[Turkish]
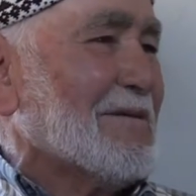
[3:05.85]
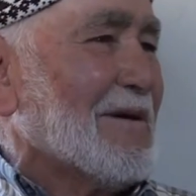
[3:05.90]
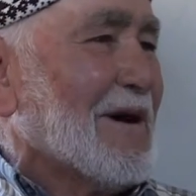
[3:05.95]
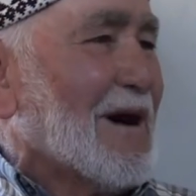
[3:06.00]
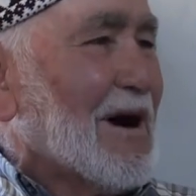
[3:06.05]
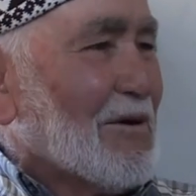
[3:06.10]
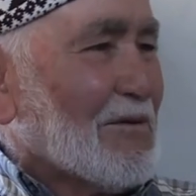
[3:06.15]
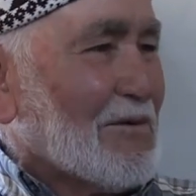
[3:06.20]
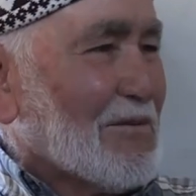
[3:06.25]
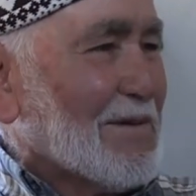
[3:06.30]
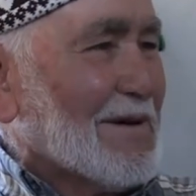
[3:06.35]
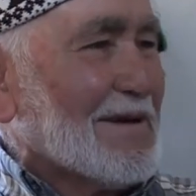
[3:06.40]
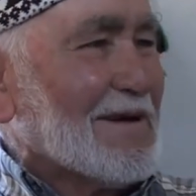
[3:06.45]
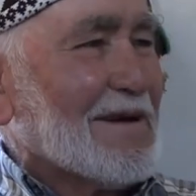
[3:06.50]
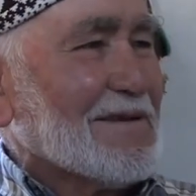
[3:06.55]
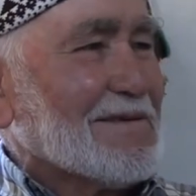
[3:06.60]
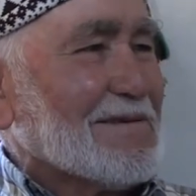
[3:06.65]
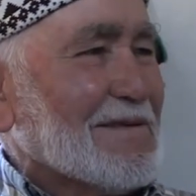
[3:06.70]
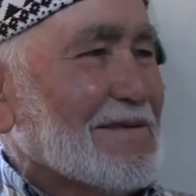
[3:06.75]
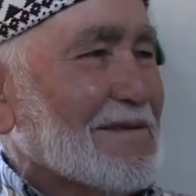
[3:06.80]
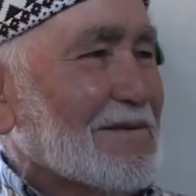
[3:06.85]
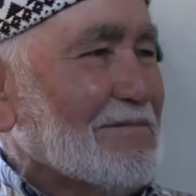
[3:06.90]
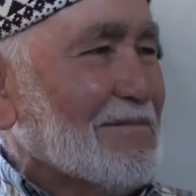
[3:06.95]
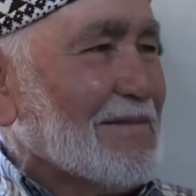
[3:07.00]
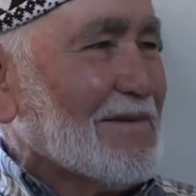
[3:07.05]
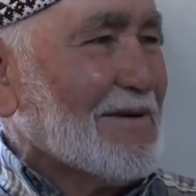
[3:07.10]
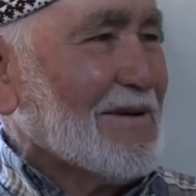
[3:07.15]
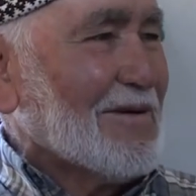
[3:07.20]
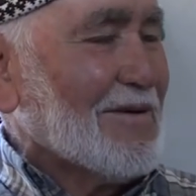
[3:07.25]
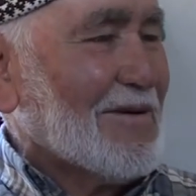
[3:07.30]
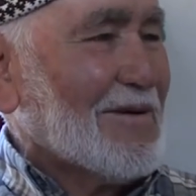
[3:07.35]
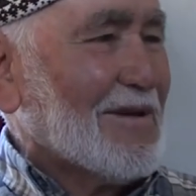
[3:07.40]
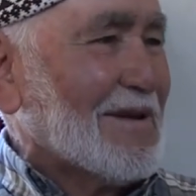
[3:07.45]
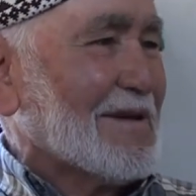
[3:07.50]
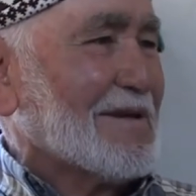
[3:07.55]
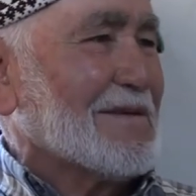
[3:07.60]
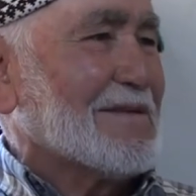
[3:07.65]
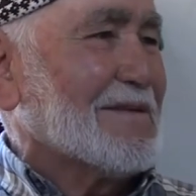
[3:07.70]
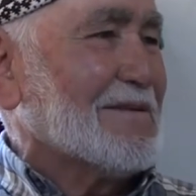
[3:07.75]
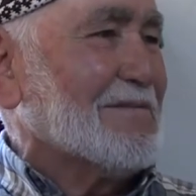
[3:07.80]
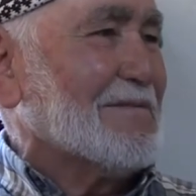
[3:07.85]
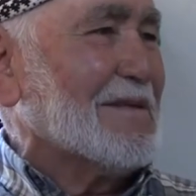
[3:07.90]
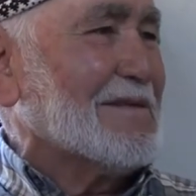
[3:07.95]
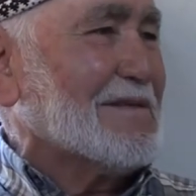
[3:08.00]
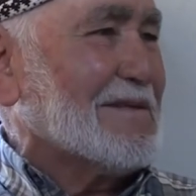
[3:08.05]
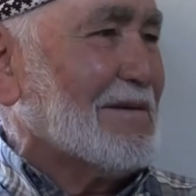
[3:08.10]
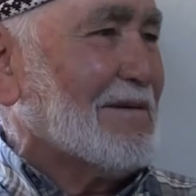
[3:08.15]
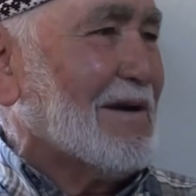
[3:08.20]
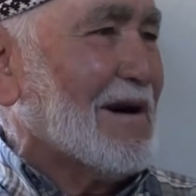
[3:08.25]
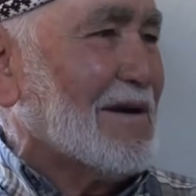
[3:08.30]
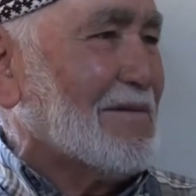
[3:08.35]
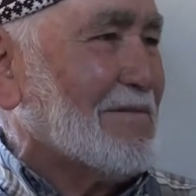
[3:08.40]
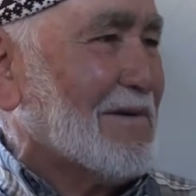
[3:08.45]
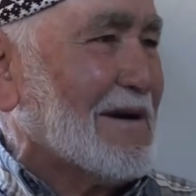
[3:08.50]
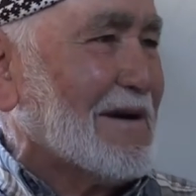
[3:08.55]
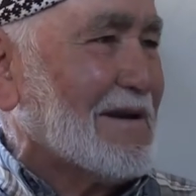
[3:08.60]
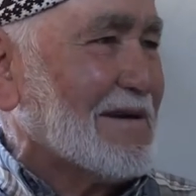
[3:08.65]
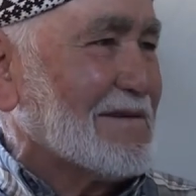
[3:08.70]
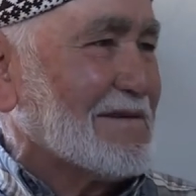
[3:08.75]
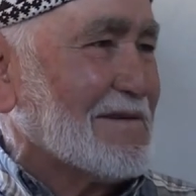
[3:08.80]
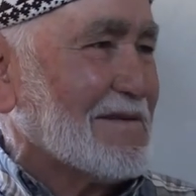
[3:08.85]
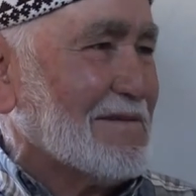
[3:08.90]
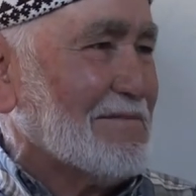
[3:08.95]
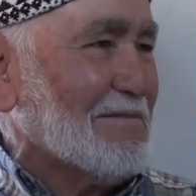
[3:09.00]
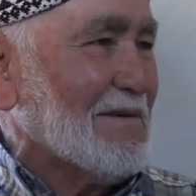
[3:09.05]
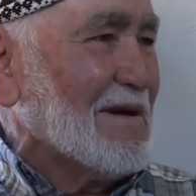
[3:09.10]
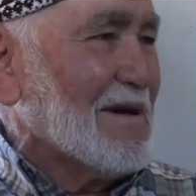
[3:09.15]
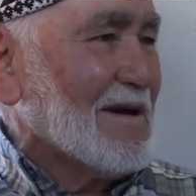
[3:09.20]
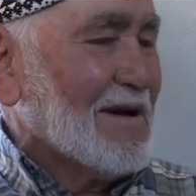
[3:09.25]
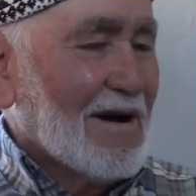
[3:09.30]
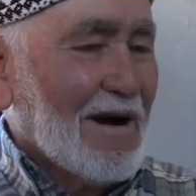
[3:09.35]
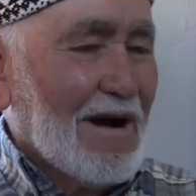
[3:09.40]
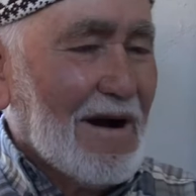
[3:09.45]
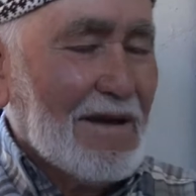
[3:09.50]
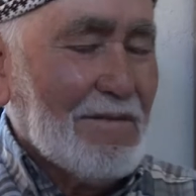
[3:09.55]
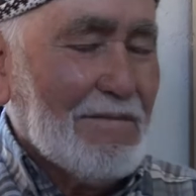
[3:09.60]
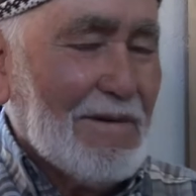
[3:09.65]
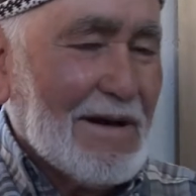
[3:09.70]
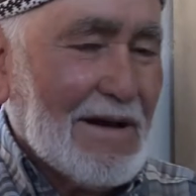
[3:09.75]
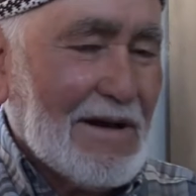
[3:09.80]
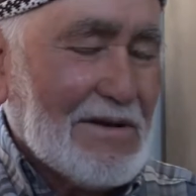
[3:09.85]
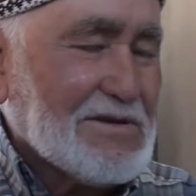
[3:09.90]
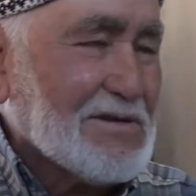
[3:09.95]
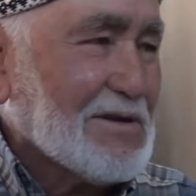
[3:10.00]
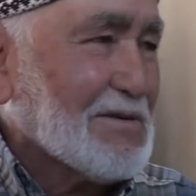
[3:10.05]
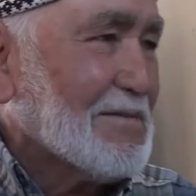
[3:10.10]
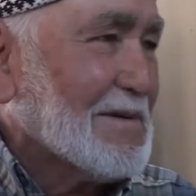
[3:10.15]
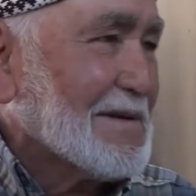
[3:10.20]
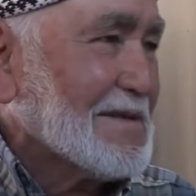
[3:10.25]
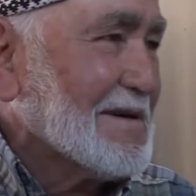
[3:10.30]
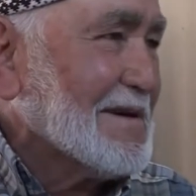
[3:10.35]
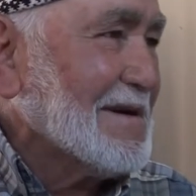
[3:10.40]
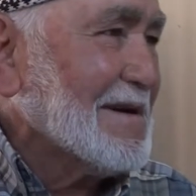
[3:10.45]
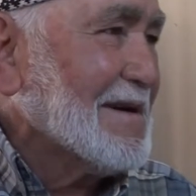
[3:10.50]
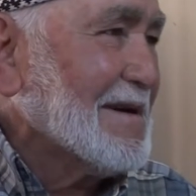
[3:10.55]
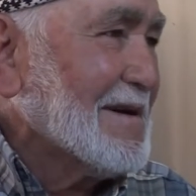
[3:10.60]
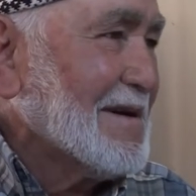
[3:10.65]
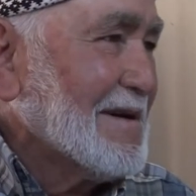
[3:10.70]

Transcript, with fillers: Avrupa yazıldım. Öyle gittim. İlk defa Almanya yazıldım. Almanya çıkmadı.